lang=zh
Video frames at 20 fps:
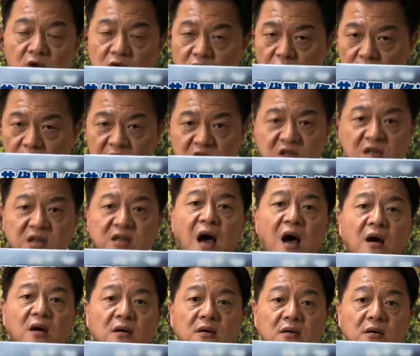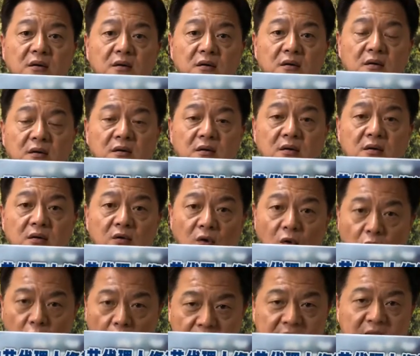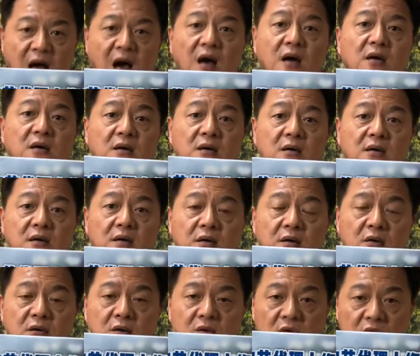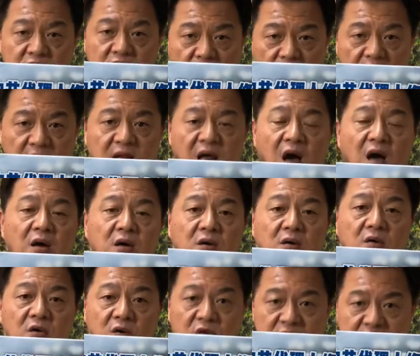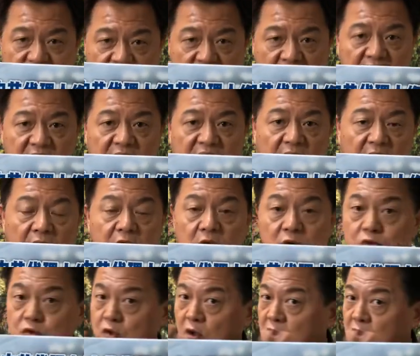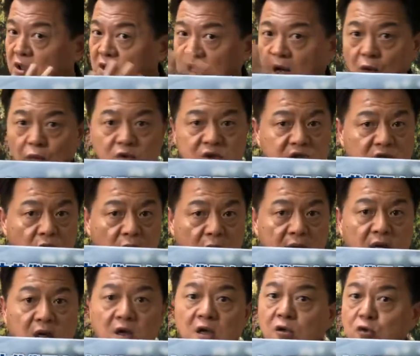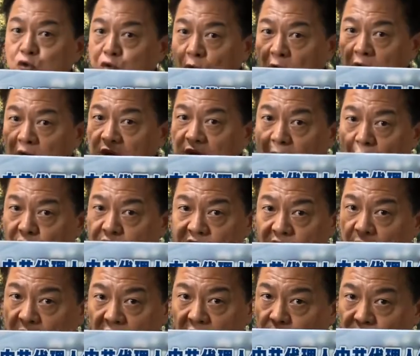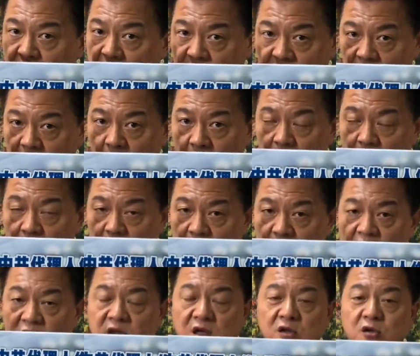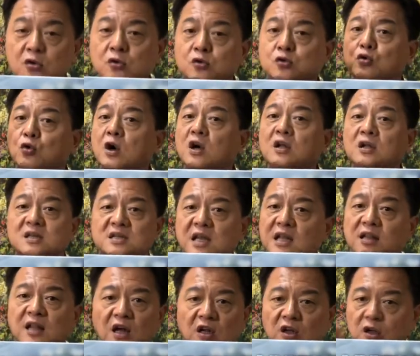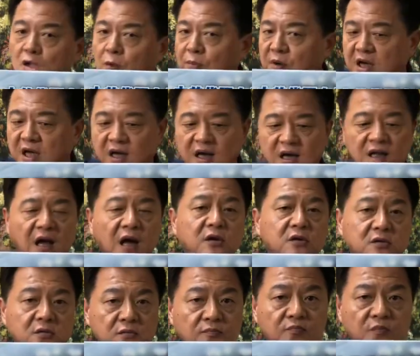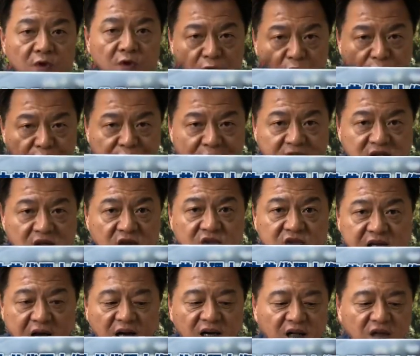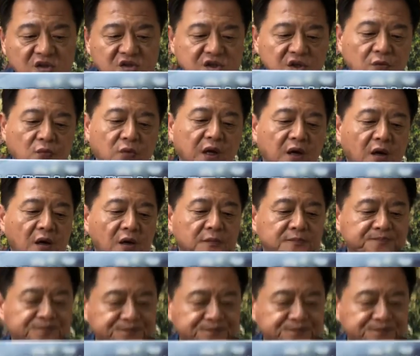有民进党，有国民党，有亲民党，有时代力量，所有的党务机关，所有的党务机关都不可以哦。也就是所有的政党，你都不可以跟他有发生下列的行为哈。